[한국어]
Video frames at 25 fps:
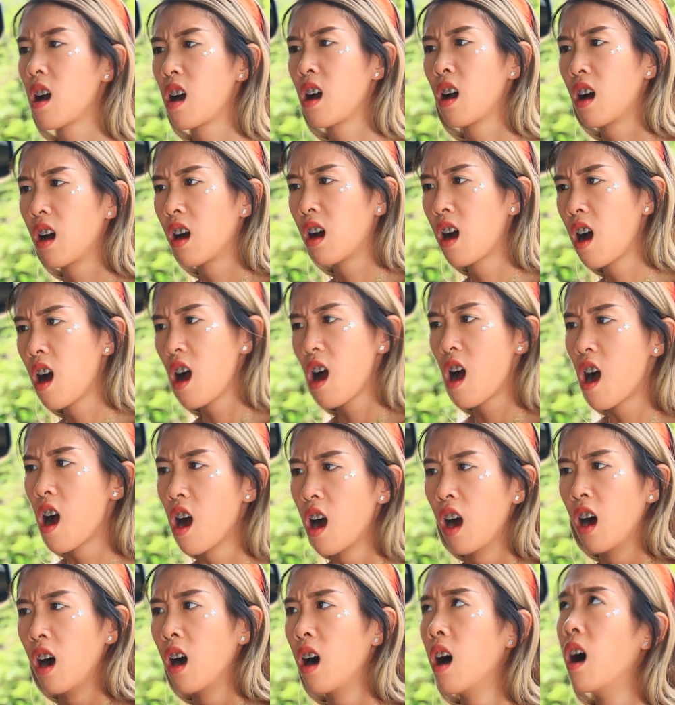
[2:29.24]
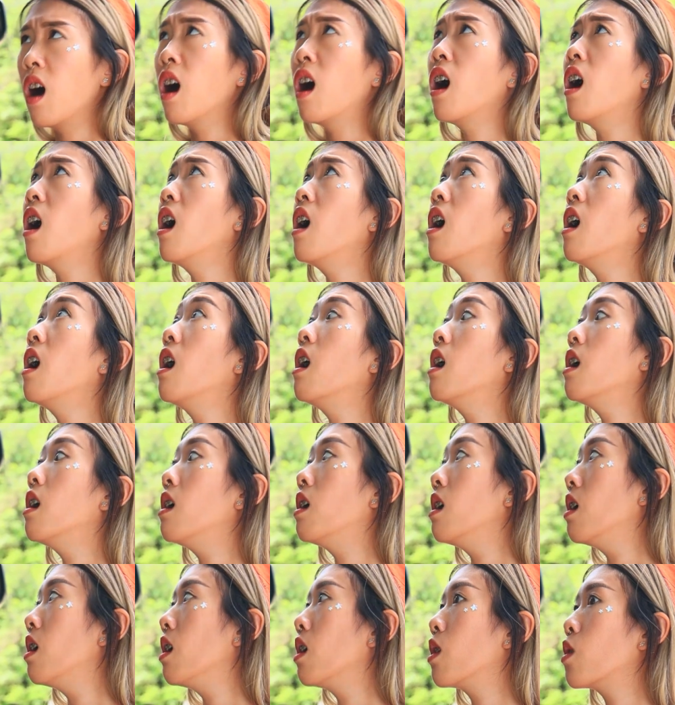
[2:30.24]
줄 알았는데 결국에 그
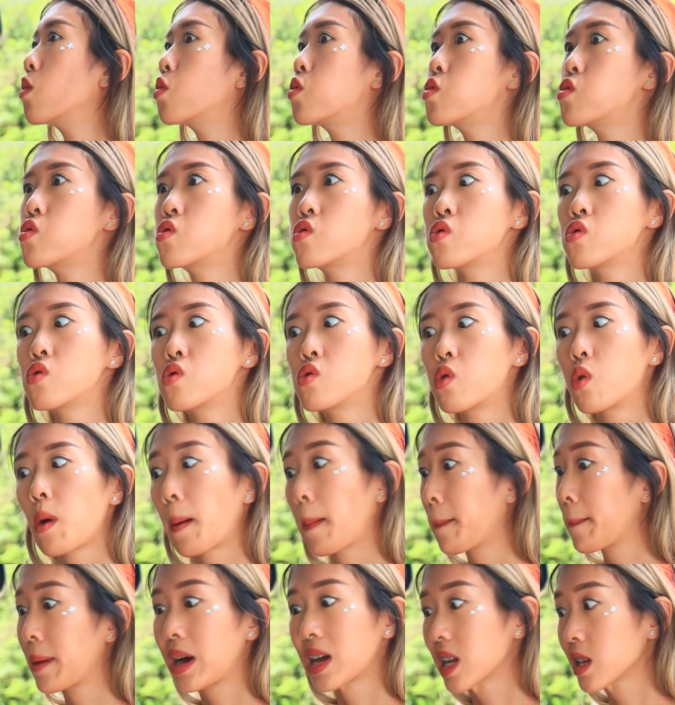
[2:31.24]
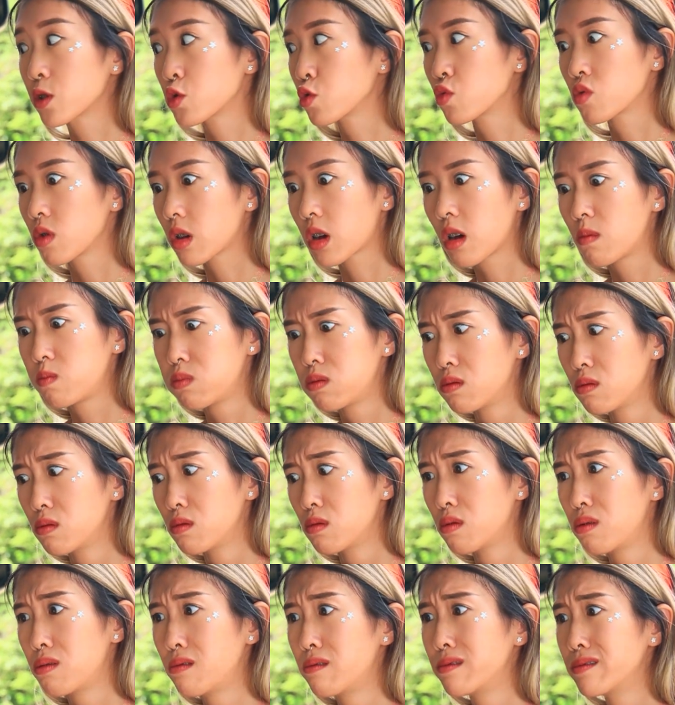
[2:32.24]
친구가 너무 임무에
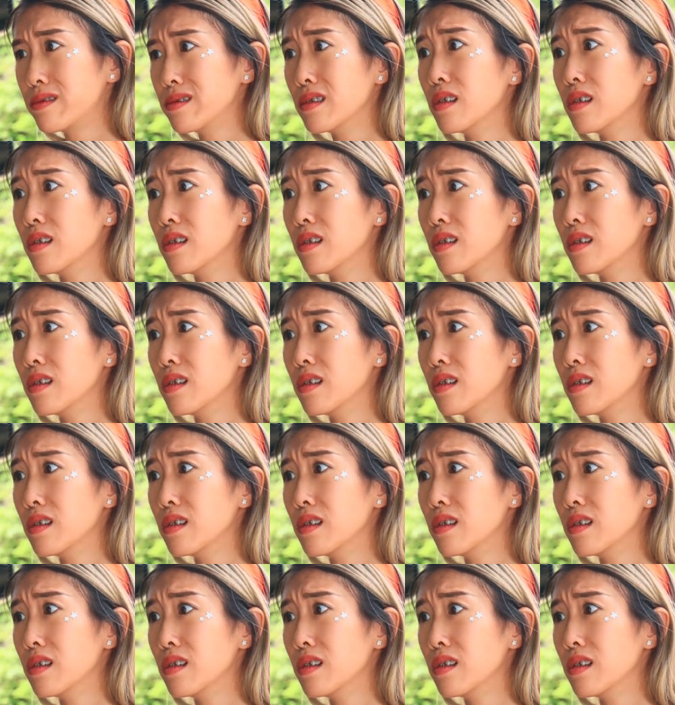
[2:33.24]
지나쳤네.